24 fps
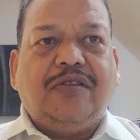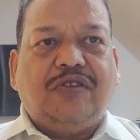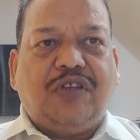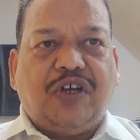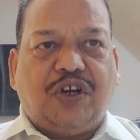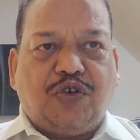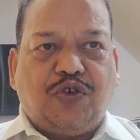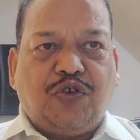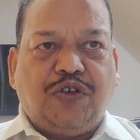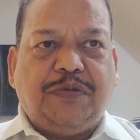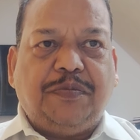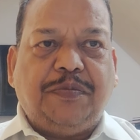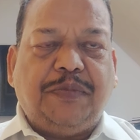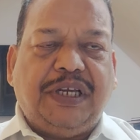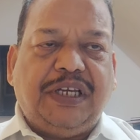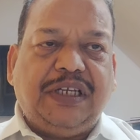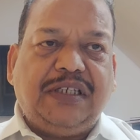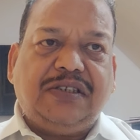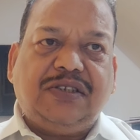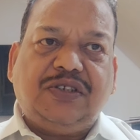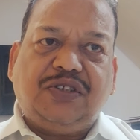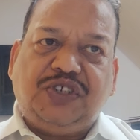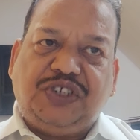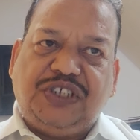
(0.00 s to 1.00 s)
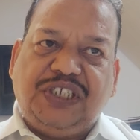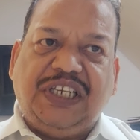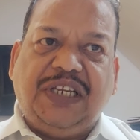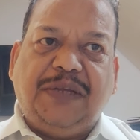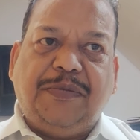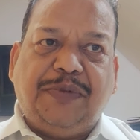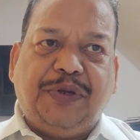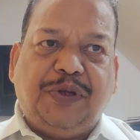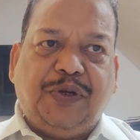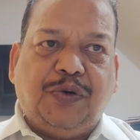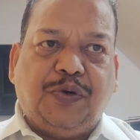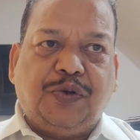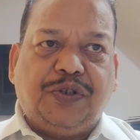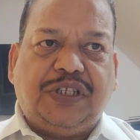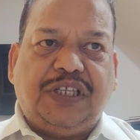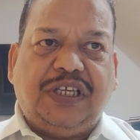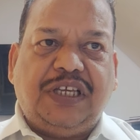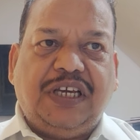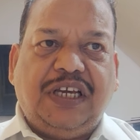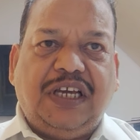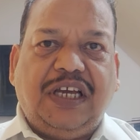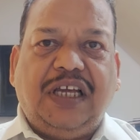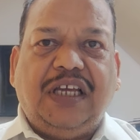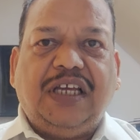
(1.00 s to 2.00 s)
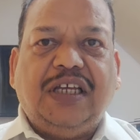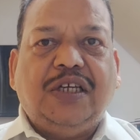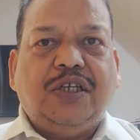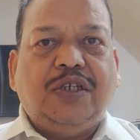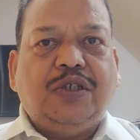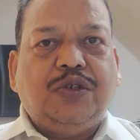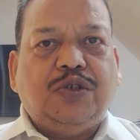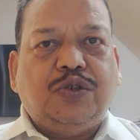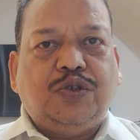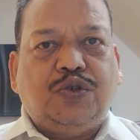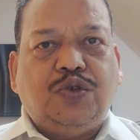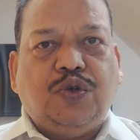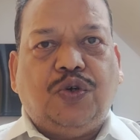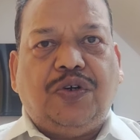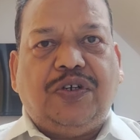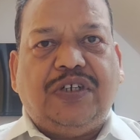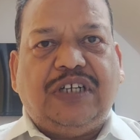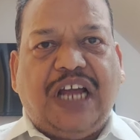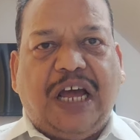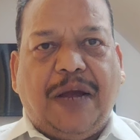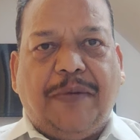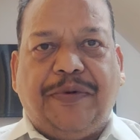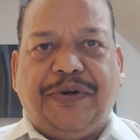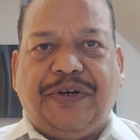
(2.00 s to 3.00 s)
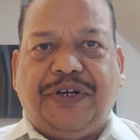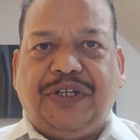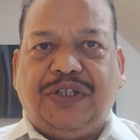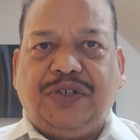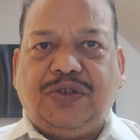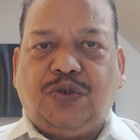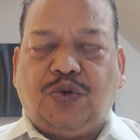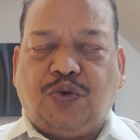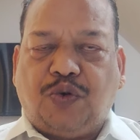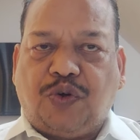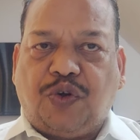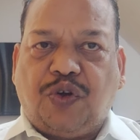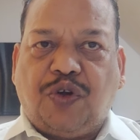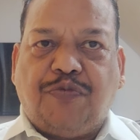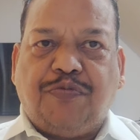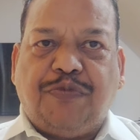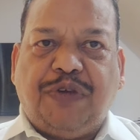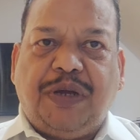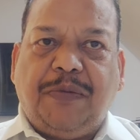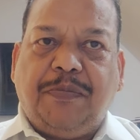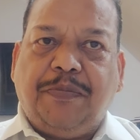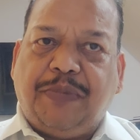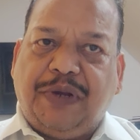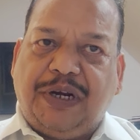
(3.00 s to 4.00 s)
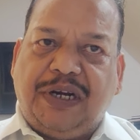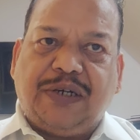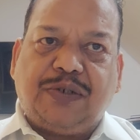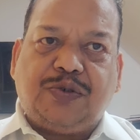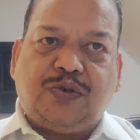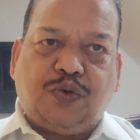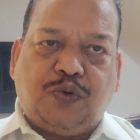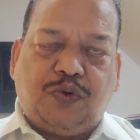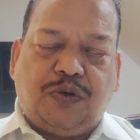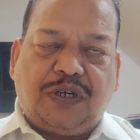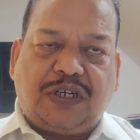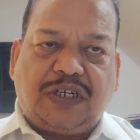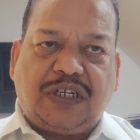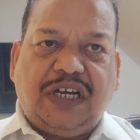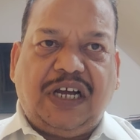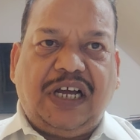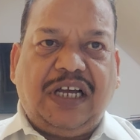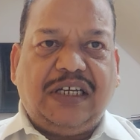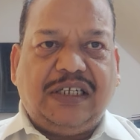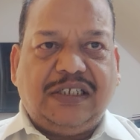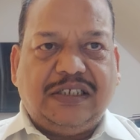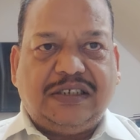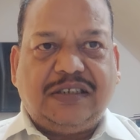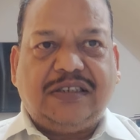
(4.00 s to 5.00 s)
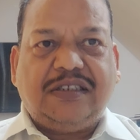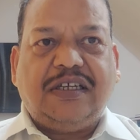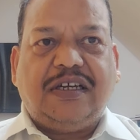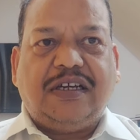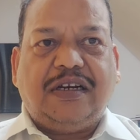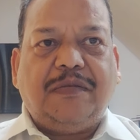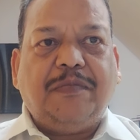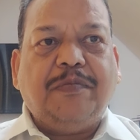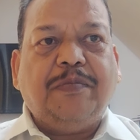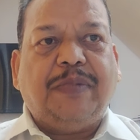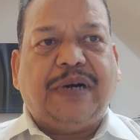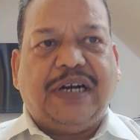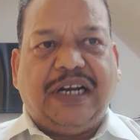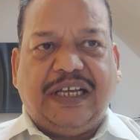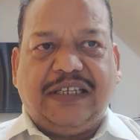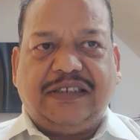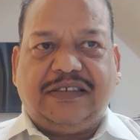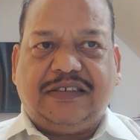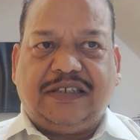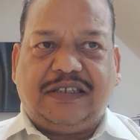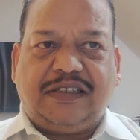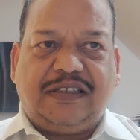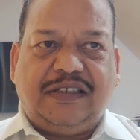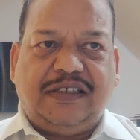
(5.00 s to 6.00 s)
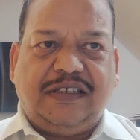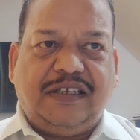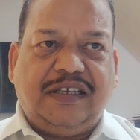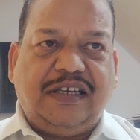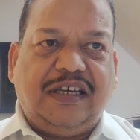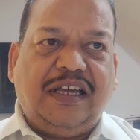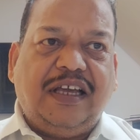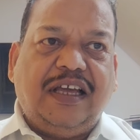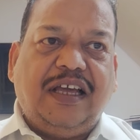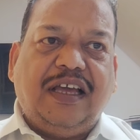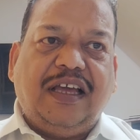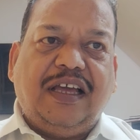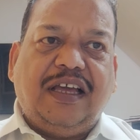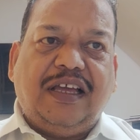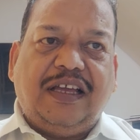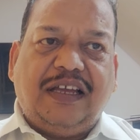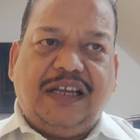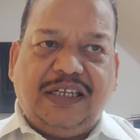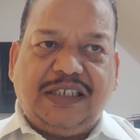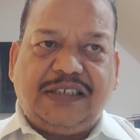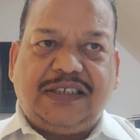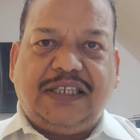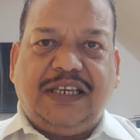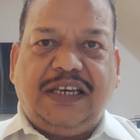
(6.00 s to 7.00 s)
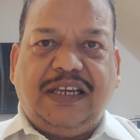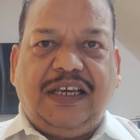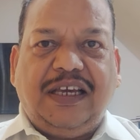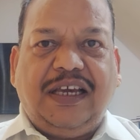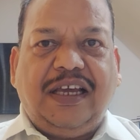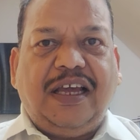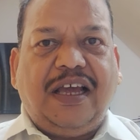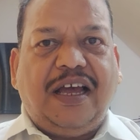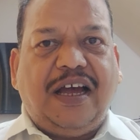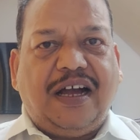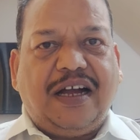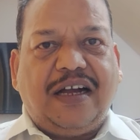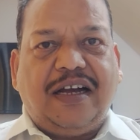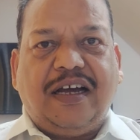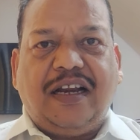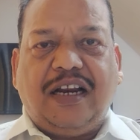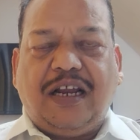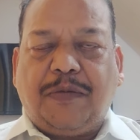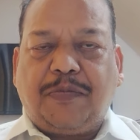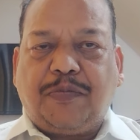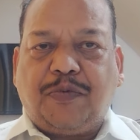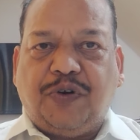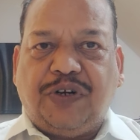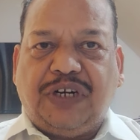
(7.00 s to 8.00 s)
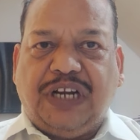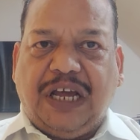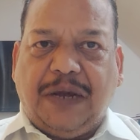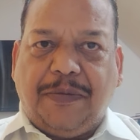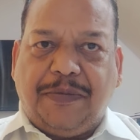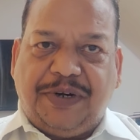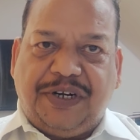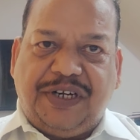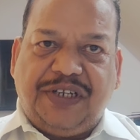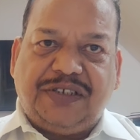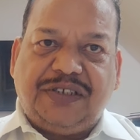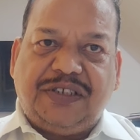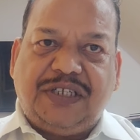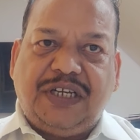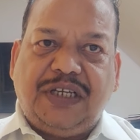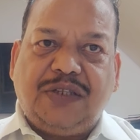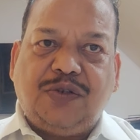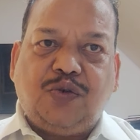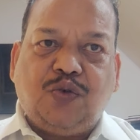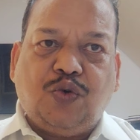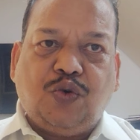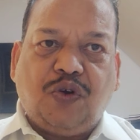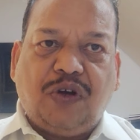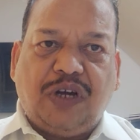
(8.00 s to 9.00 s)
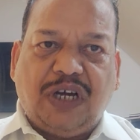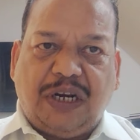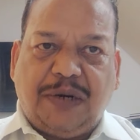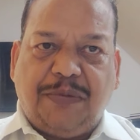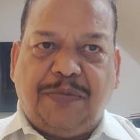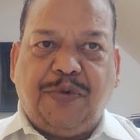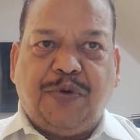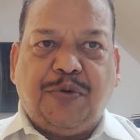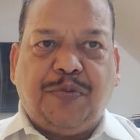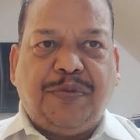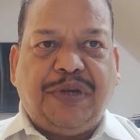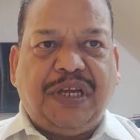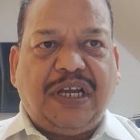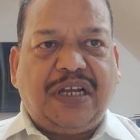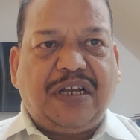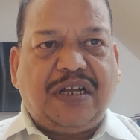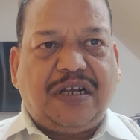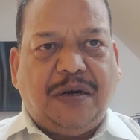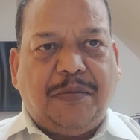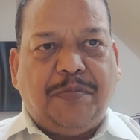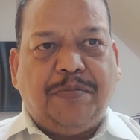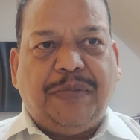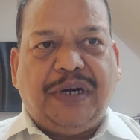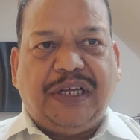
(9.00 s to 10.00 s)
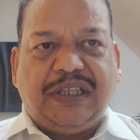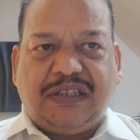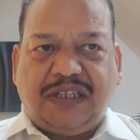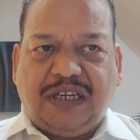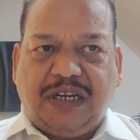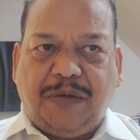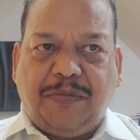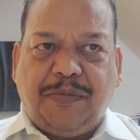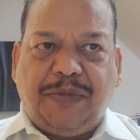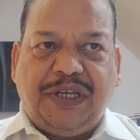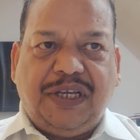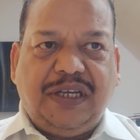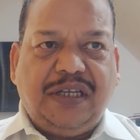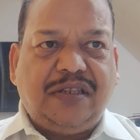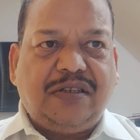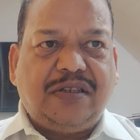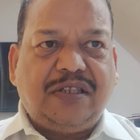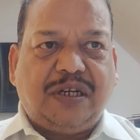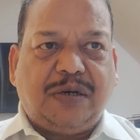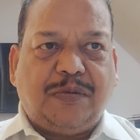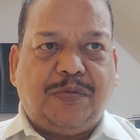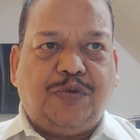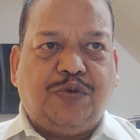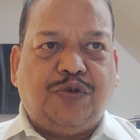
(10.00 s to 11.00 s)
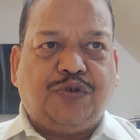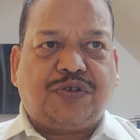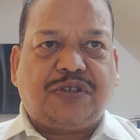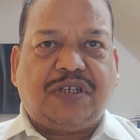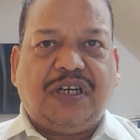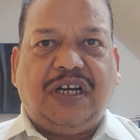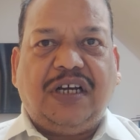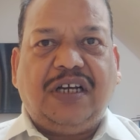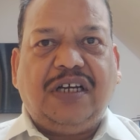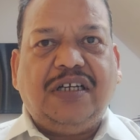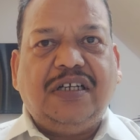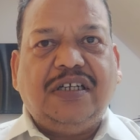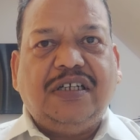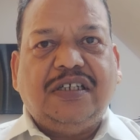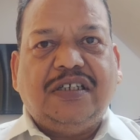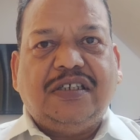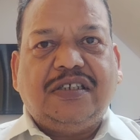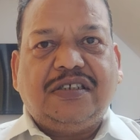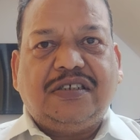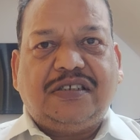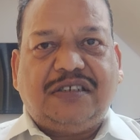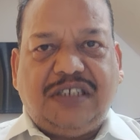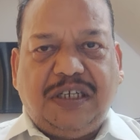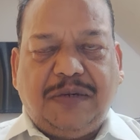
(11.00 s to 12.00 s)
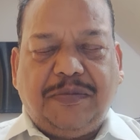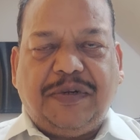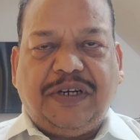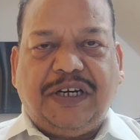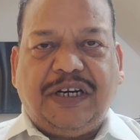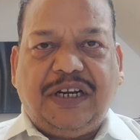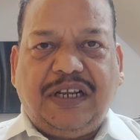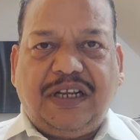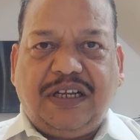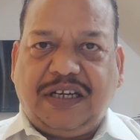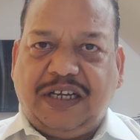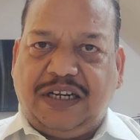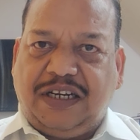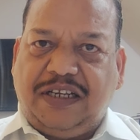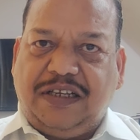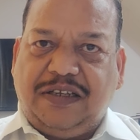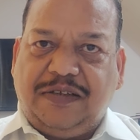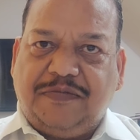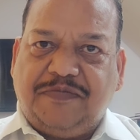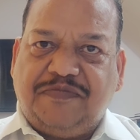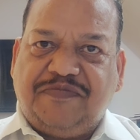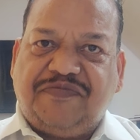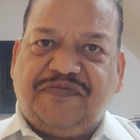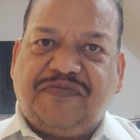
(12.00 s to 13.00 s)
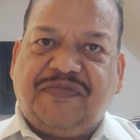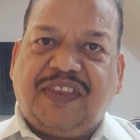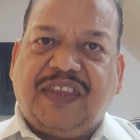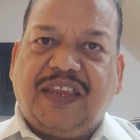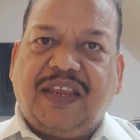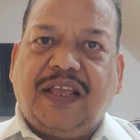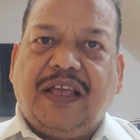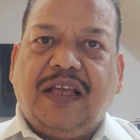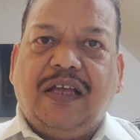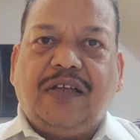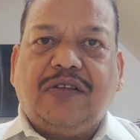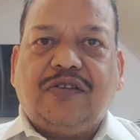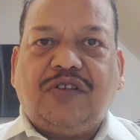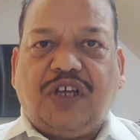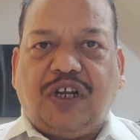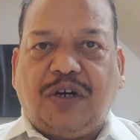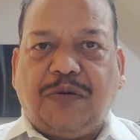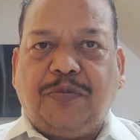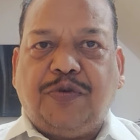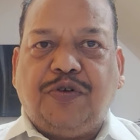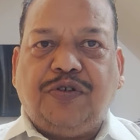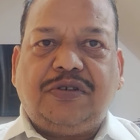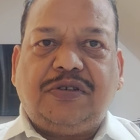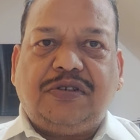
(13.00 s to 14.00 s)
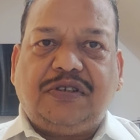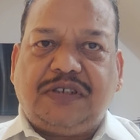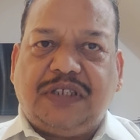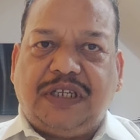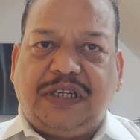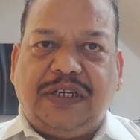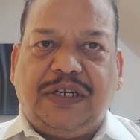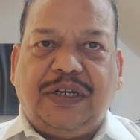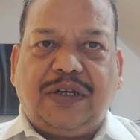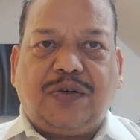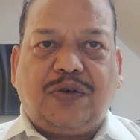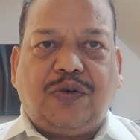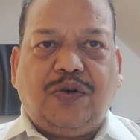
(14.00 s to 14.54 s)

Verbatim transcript: तरबूज में चीनी भी होती है जो डायबिटीज़ रोगियों में ब्लड शुगर का स्तर बढ़ा सकती है इसलिए अगर आपको डायबिटीज़ है तो गर्मियों में कम मात्रा में ही तरबूज का सेवन करें तरबूज शरीर